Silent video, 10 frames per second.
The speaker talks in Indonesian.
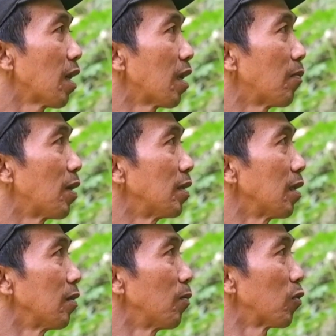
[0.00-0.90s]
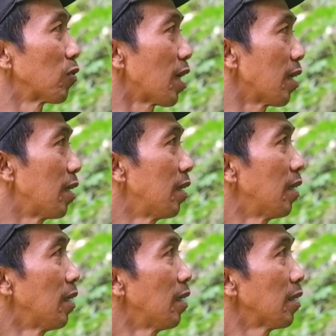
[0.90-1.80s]
tanaman yang merusak
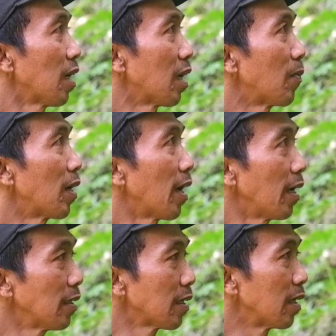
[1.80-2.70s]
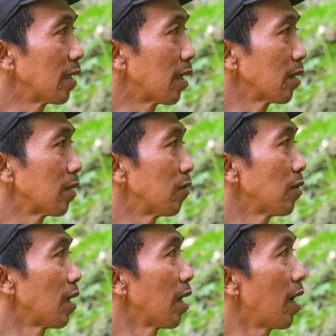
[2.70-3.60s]
tanaman lain saya kira
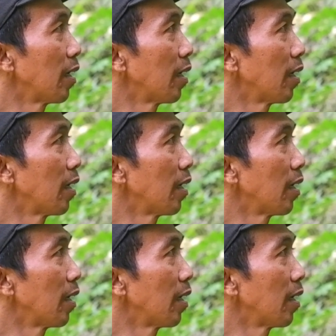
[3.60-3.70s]
begitu saya